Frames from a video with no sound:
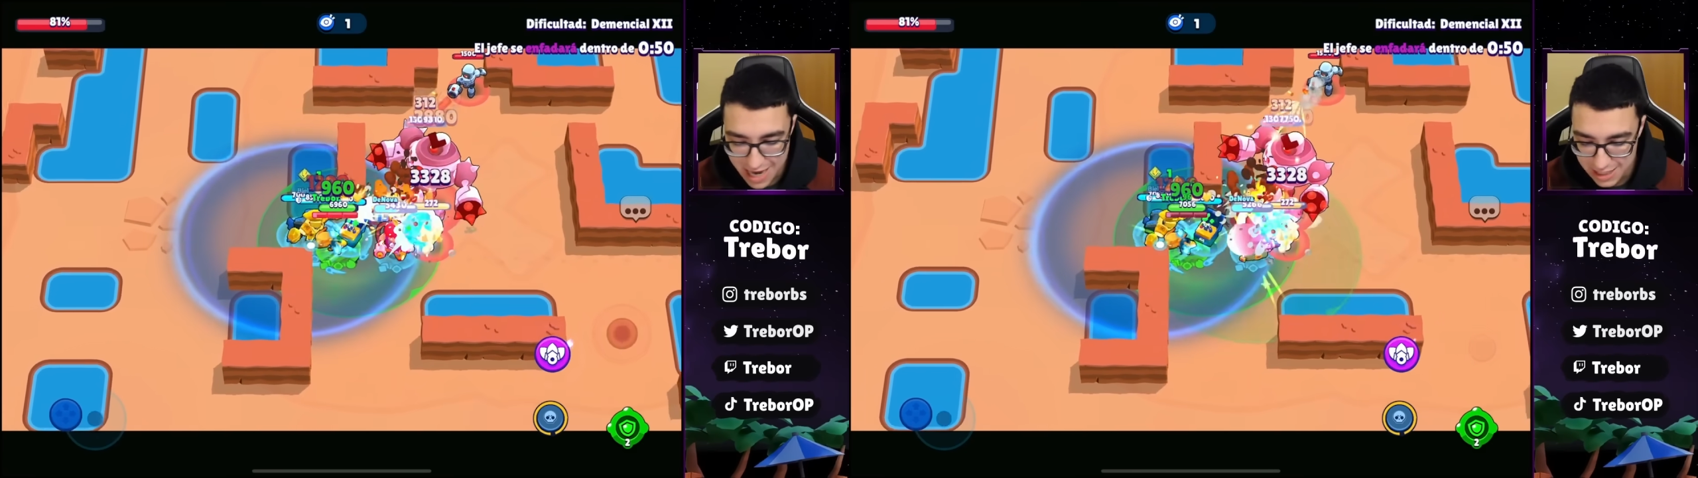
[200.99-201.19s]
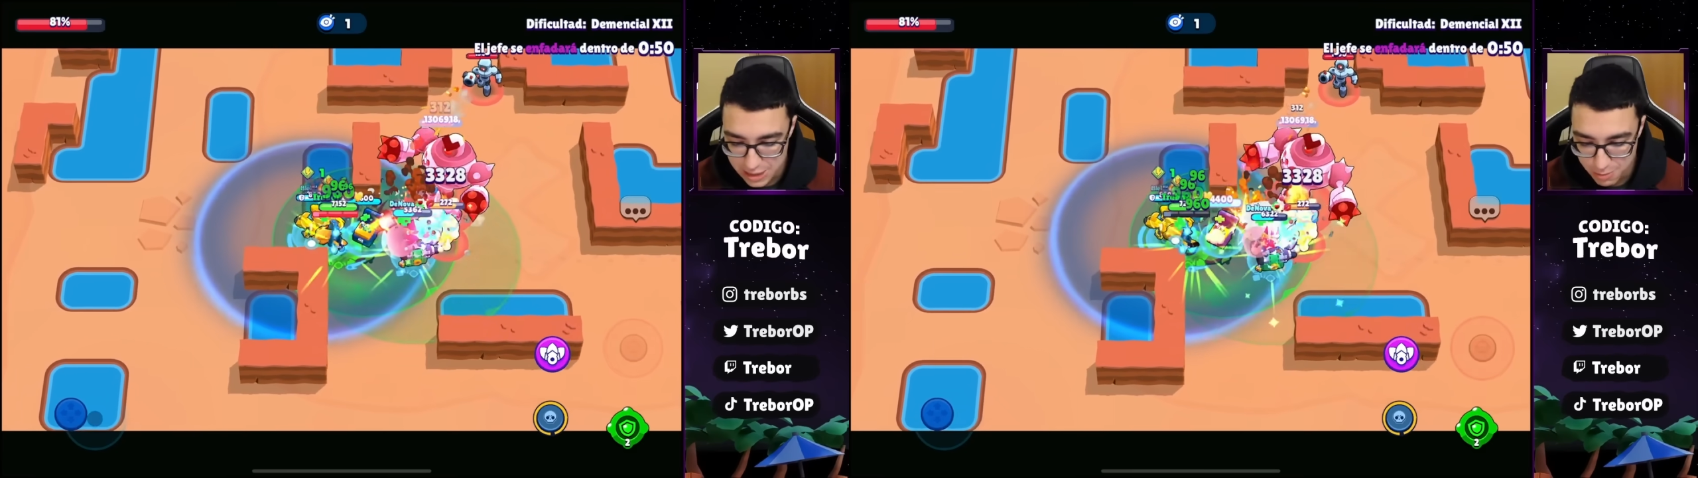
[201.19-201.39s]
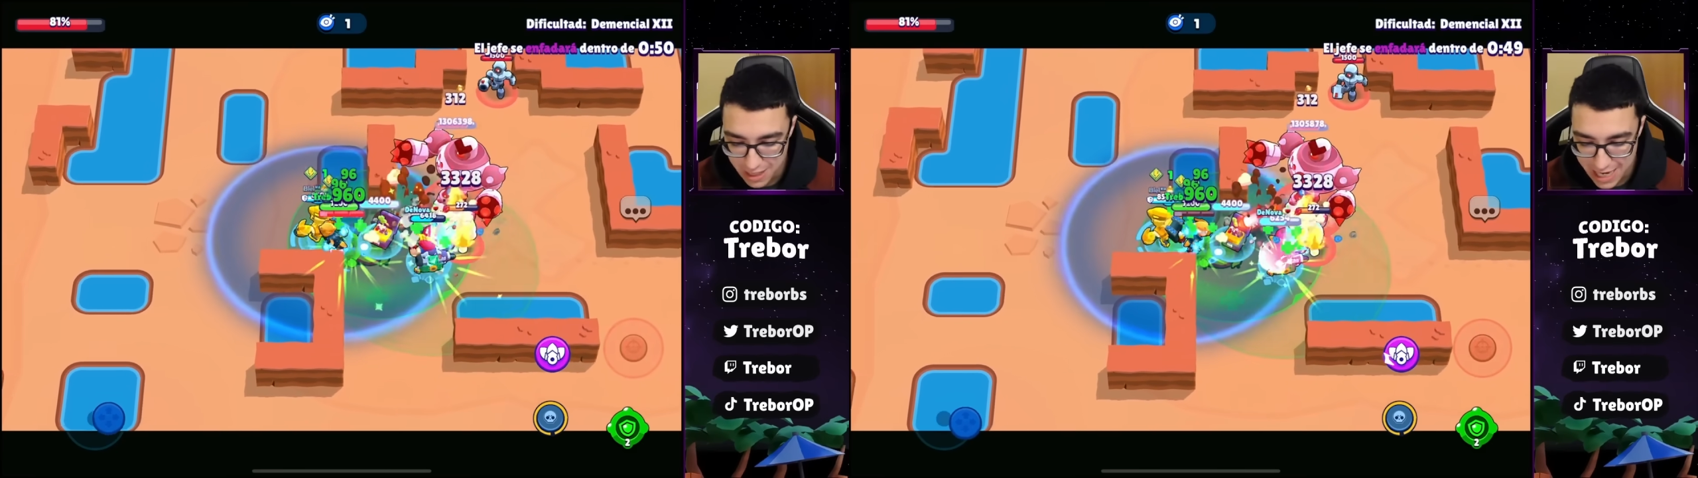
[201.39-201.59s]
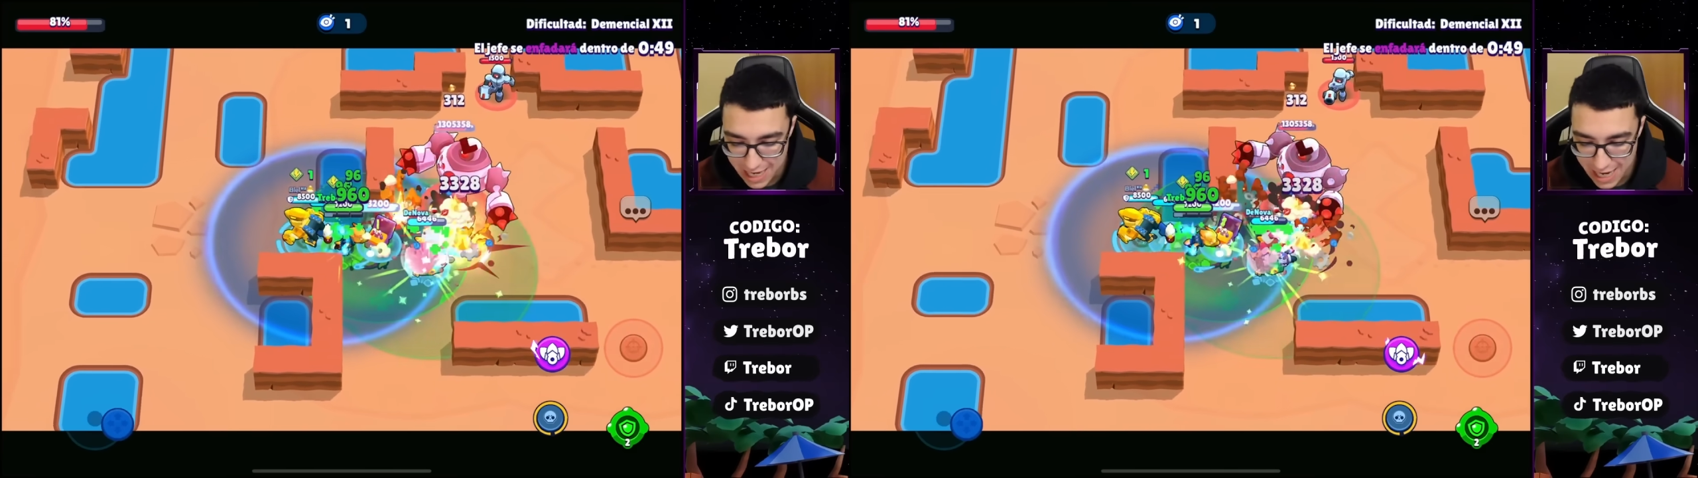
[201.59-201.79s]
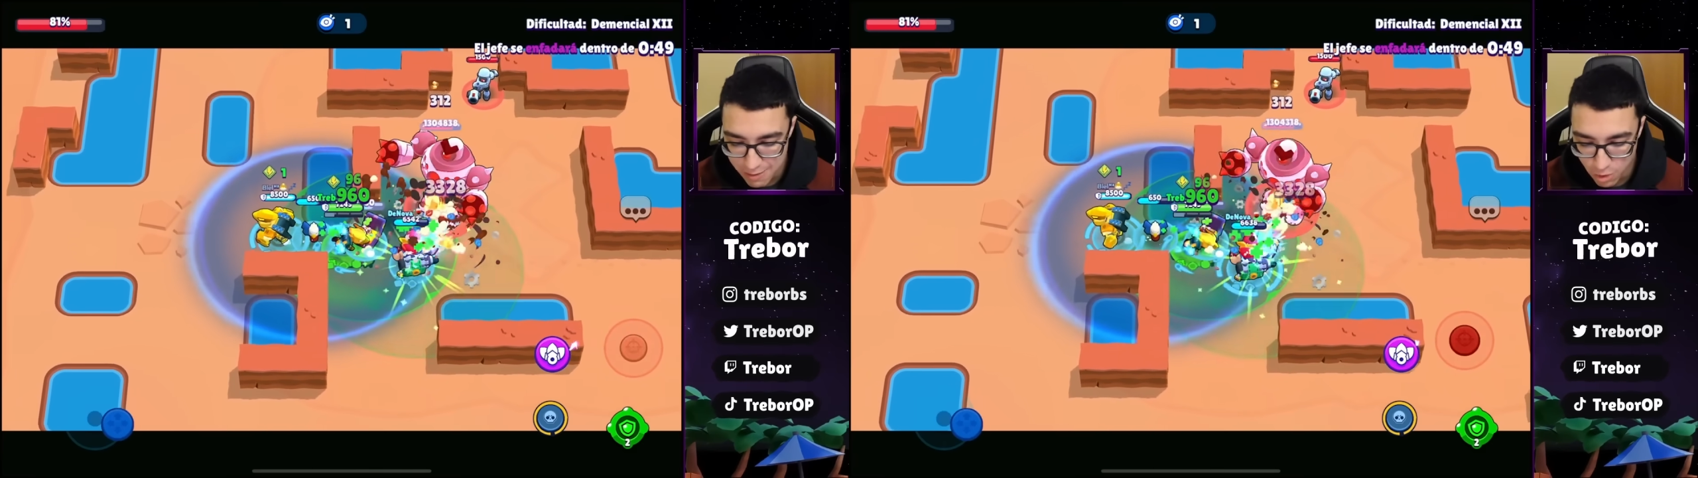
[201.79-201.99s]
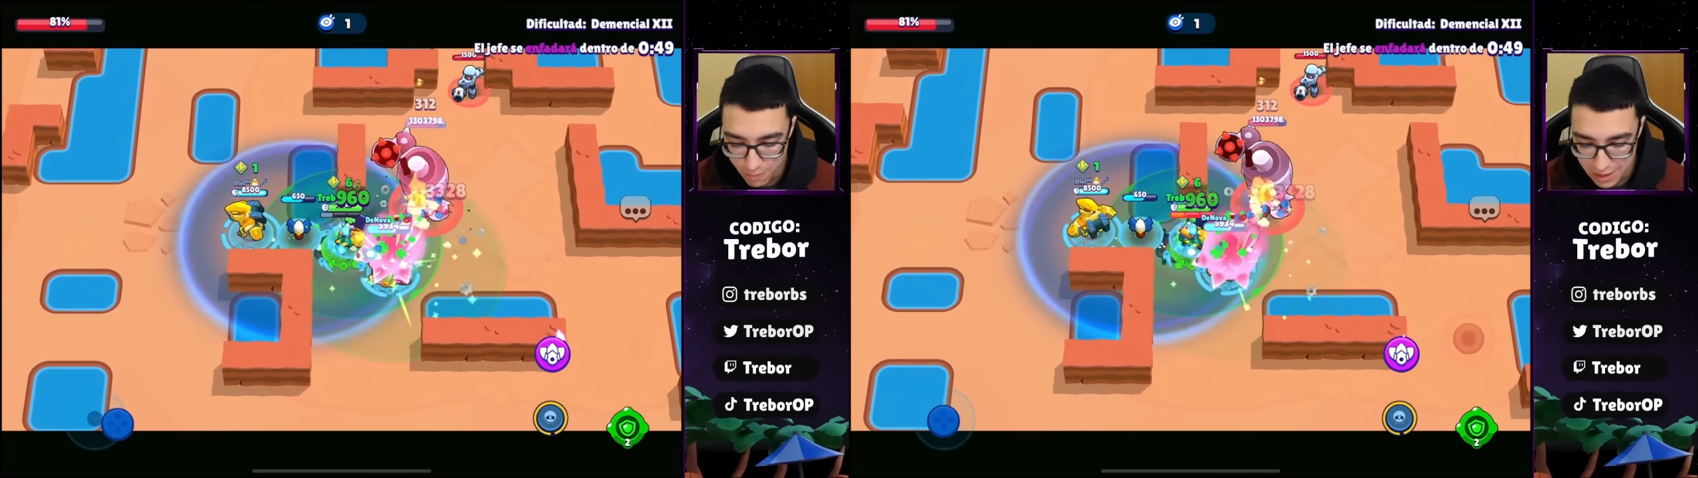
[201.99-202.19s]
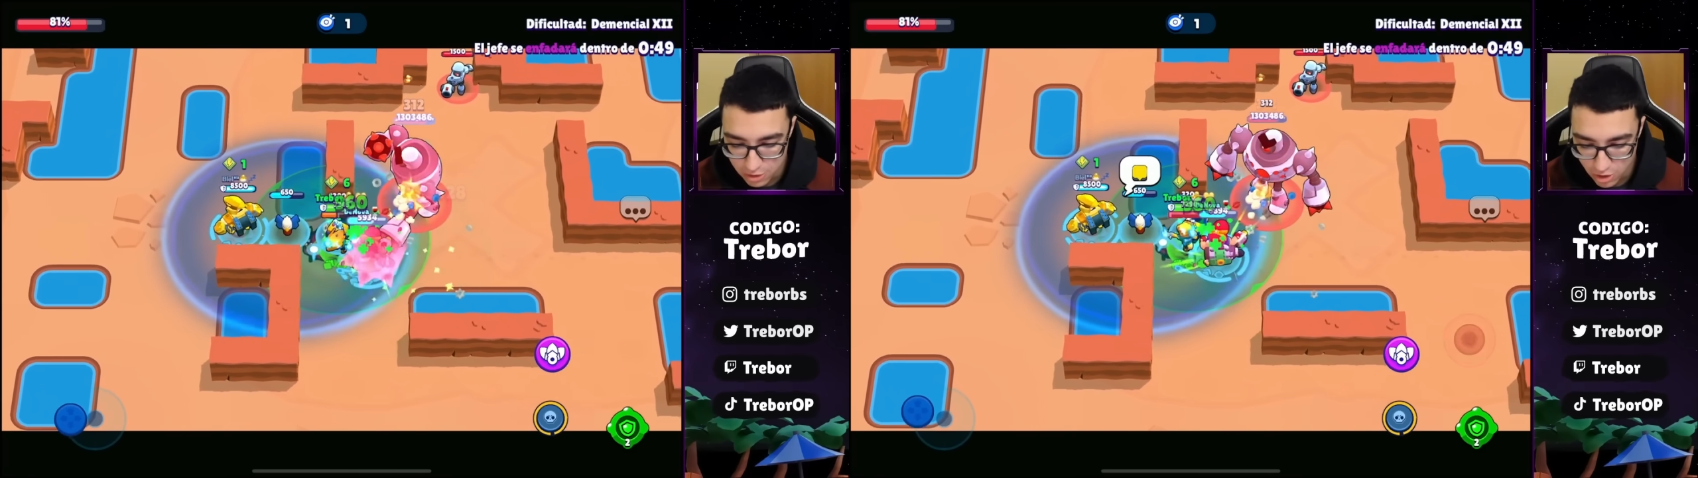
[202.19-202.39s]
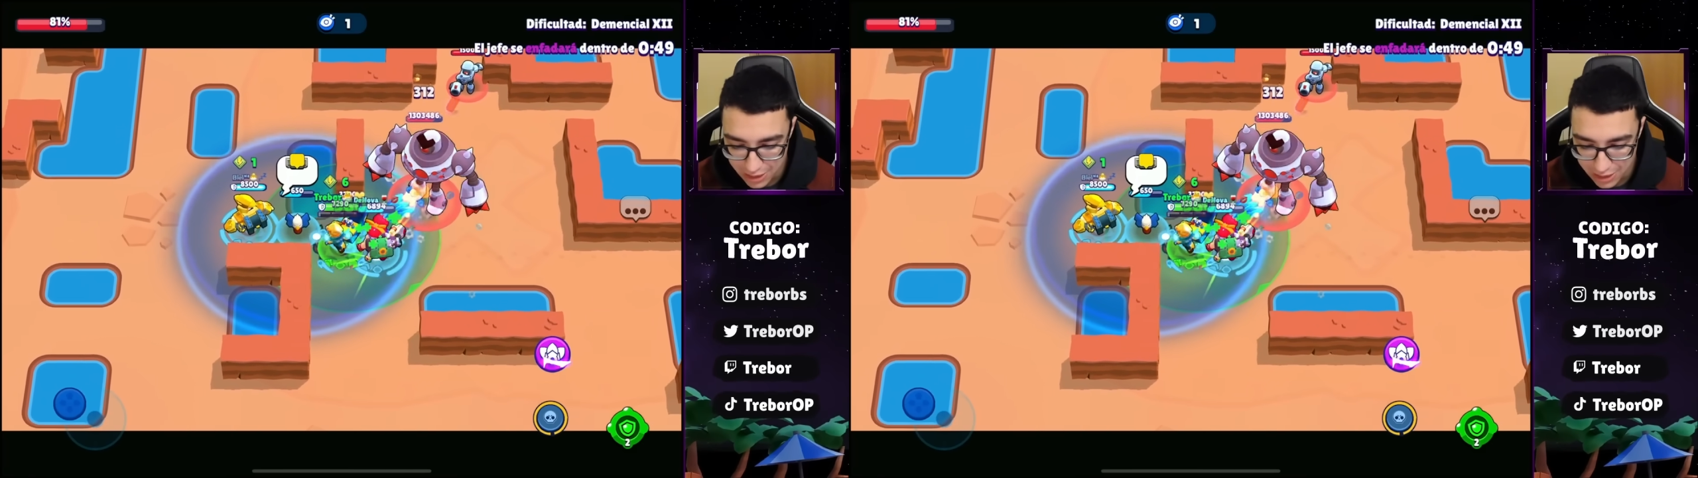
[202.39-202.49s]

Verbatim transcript: hay que esperar el momento,